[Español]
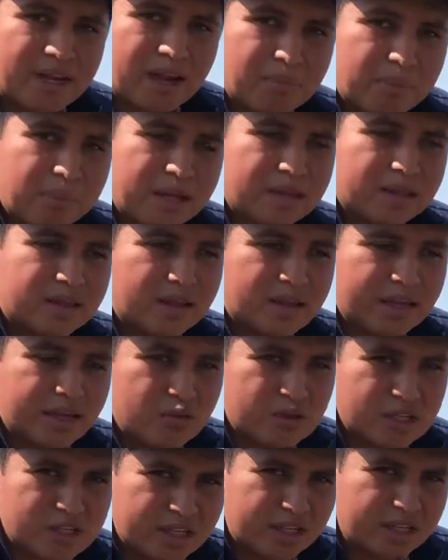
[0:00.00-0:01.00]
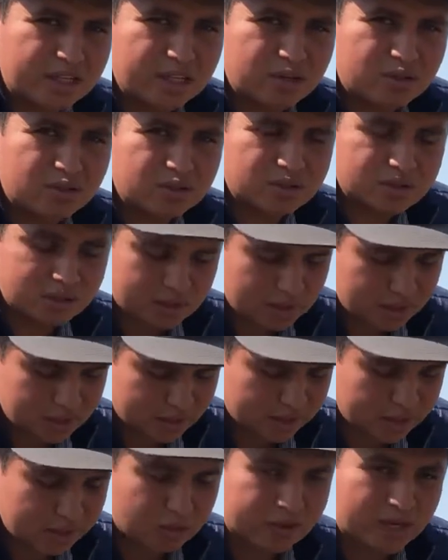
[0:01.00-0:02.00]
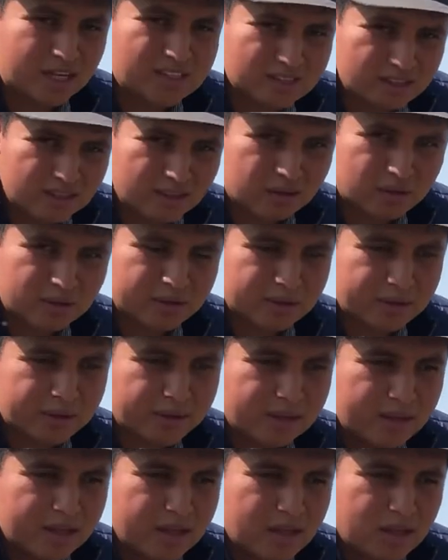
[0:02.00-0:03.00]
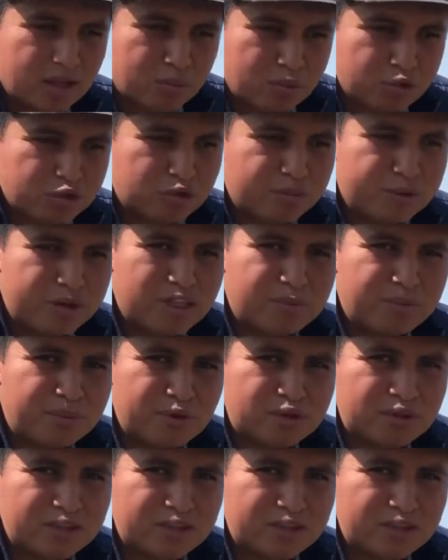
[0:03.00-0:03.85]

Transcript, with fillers: la planta en los días críticos de lo que es el ejote. Pues yo me despido de